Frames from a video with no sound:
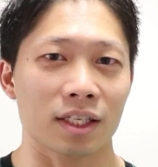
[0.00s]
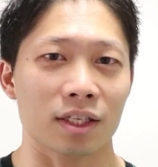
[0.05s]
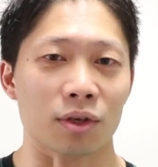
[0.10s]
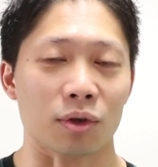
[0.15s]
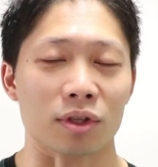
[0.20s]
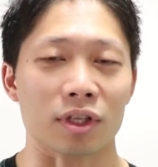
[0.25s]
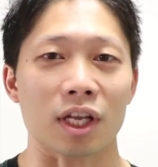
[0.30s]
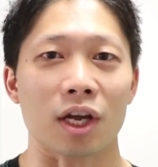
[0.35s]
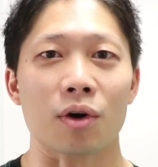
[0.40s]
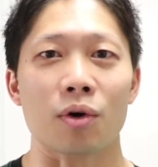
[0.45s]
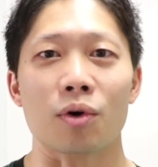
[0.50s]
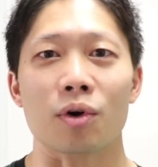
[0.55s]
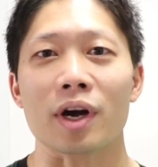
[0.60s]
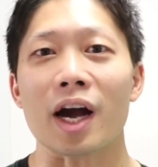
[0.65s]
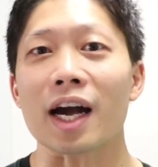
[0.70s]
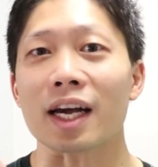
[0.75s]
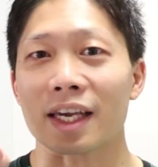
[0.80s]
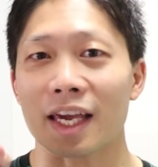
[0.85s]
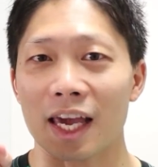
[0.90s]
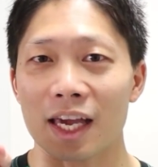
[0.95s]
取った方
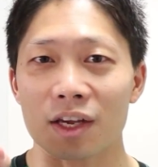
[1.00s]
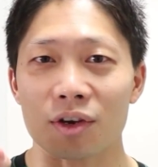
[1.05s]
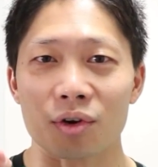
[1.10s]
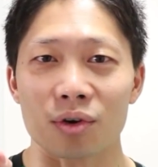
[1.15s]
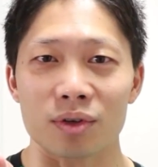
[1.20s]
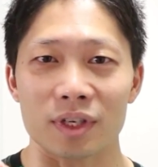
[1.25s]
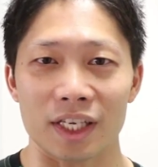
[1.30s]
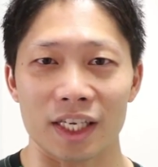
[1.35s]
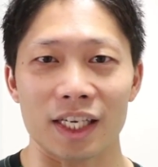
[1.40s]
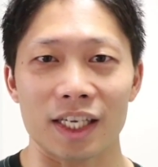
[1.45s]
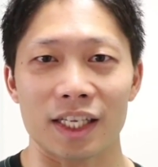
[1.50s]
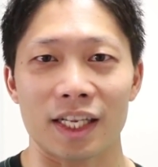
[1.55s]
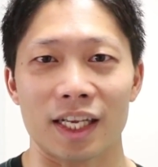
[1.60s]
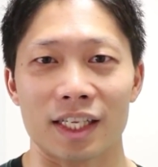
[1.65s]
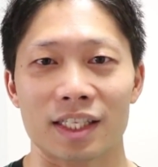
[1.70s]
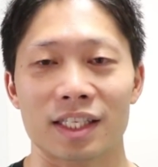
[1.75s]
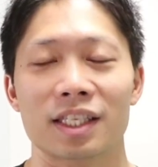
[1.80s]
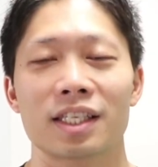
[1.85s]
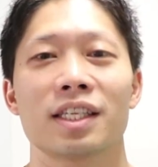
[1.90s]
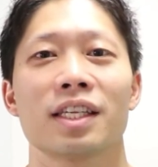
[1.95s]
が健康にいい
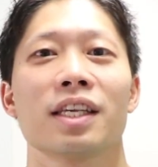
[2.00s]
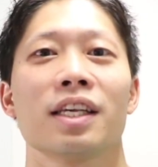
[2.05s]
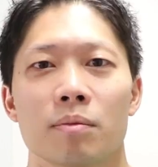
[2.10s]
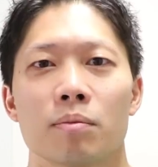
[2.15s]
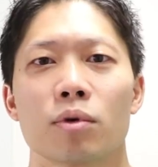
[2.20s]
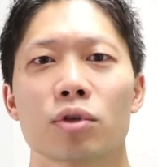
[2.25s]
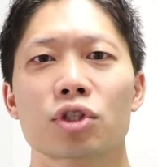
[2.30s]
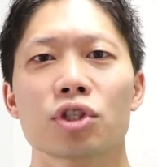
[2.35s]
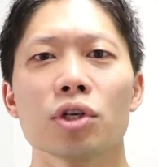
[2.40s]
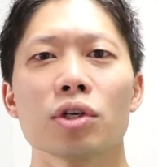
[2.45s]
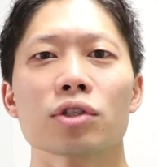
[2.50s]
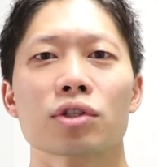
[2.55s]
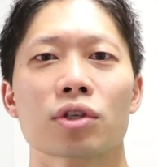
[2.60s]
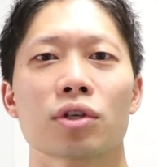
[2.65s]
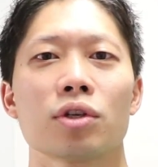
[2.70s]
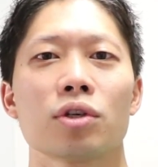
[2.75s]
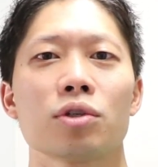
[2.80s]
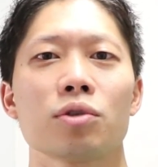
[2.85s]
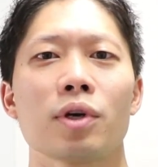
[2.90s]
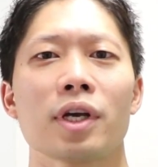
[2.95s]
ですもちろん
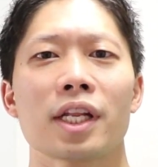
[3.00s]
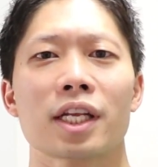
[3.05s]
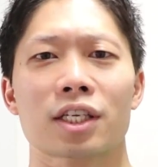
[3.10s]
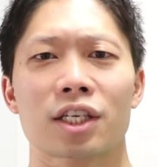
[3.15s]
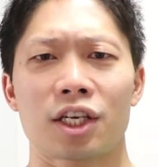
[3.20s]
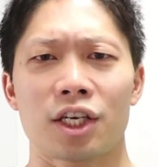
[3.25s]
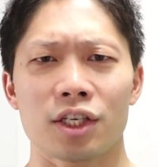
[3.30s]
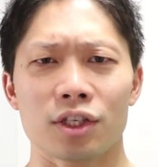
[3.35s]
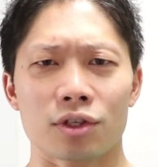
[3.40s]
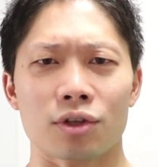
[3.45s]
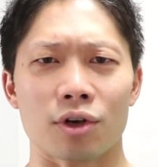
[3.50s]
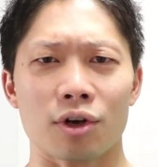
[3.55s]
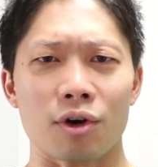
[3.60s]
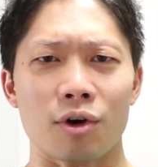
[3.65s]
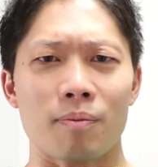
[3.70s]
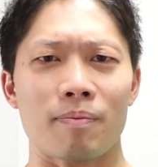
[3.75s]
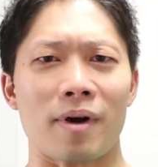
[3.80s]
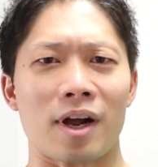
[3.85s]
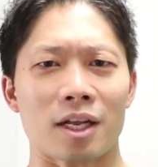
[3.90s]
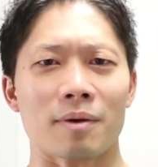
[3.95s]
その上で筋トレ
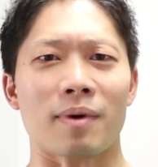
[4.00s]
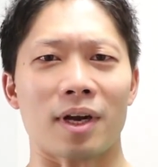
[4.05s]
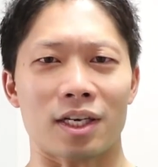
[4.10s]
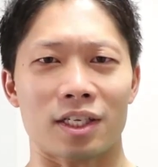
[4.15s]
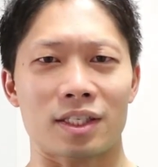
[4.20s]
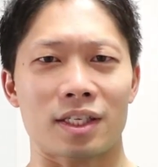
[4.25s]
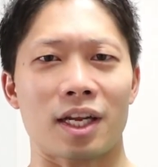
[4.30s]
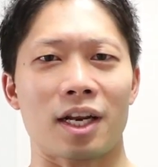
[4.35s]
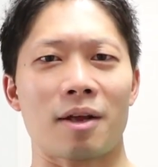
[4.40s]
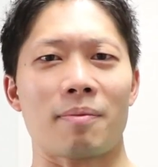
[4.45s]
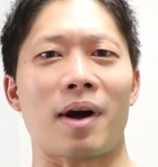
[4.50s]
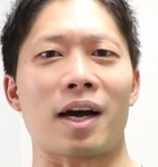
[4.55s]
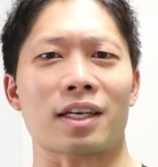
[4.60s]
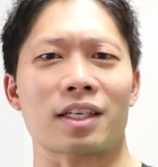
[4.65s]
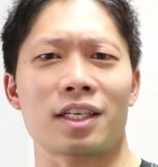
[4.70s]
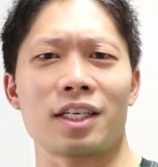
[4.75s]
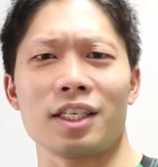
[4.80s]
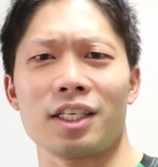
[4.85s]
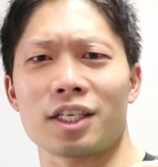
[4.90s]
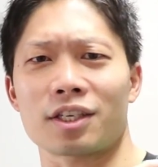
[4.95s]
をバリバリしてれば
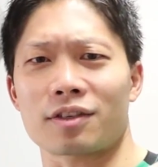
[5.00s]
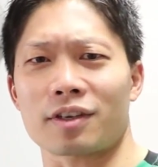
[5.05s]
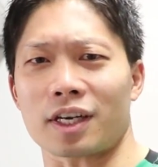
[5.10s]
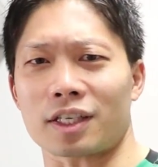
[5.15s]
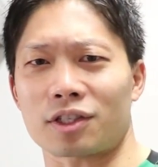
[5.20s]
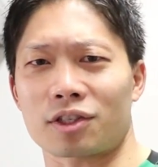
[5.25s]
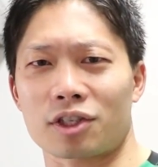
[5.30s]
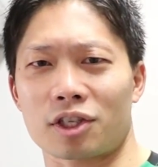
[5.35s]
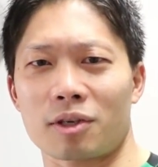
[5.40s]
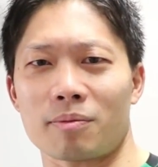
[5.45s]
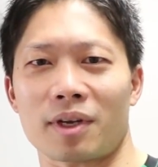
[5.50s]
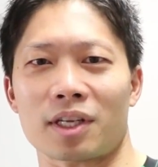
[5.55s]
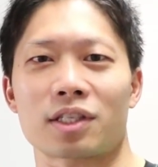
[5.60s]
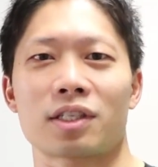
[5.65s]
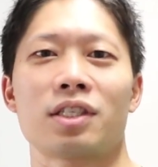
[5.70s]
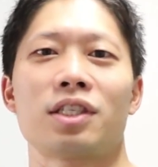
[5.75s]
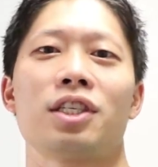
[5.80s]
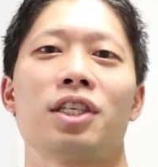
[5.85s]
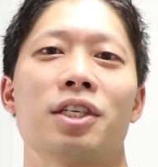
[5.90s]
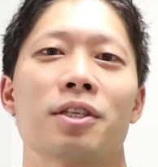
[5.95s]
筋肉がつきま
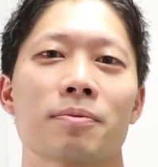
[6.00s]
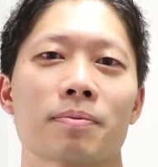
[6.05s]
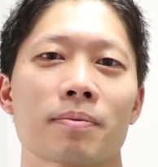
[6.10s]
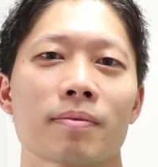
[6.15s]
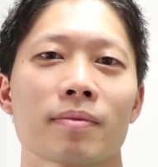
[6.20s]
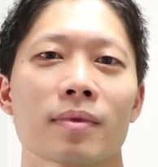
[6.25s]
すし